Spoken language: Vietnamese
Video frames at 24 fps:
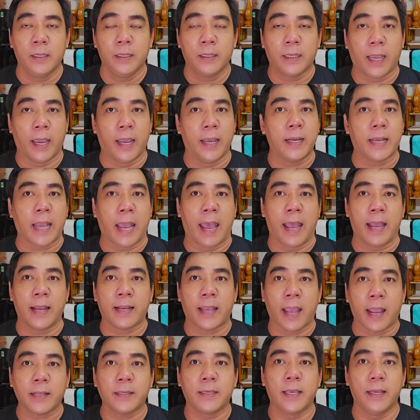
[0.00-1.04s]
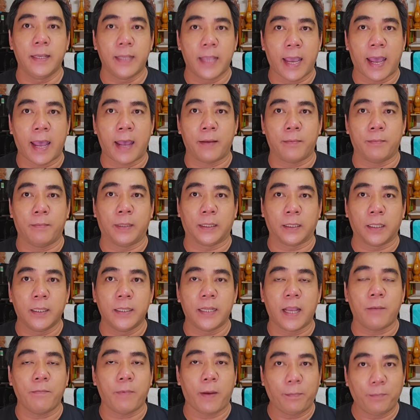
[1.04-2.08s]
Kể cả các chuyên gia và tư
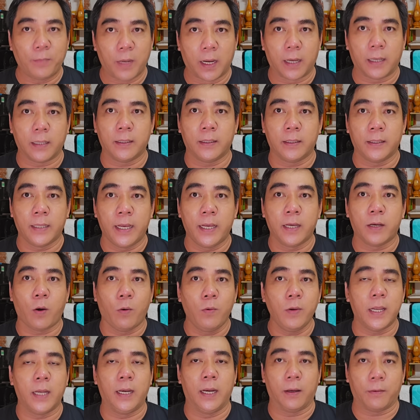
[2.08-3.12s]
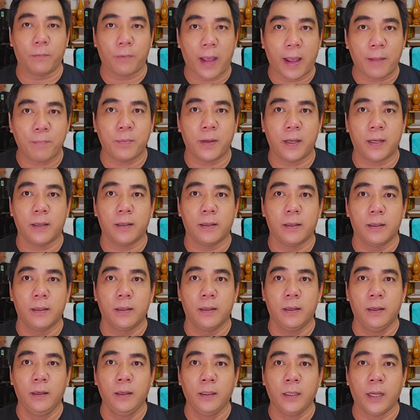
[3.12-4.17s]
vấn pháp lực nghiên cứu về luật pháp đó,
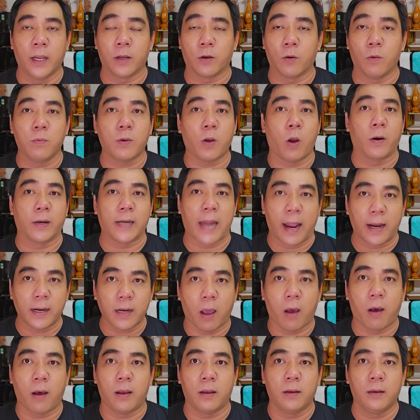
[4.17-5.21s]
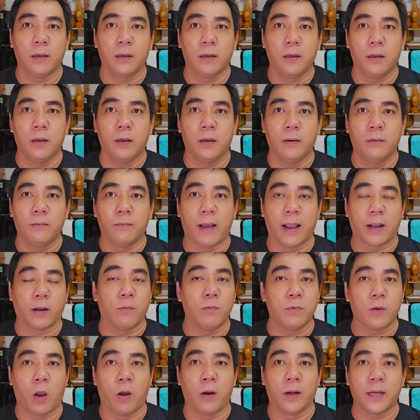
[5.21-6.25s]
thì cũng còn đắn đo và
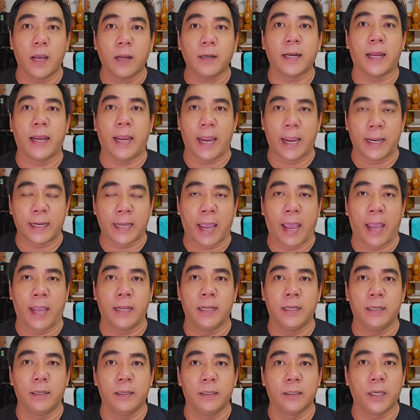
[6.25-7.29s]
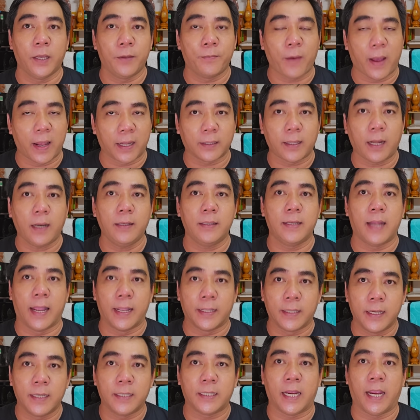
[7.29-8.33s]
cũng còn rất là e ngại khi phân tích và
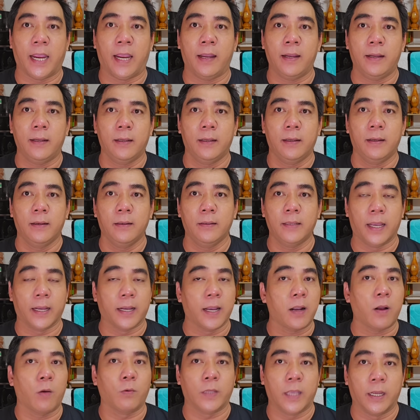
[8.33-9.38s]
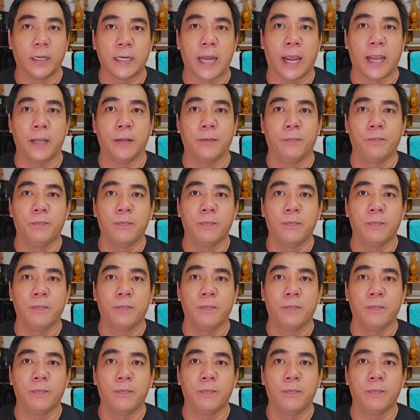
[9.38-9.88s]
chia sẻ về cái câu chuyện này.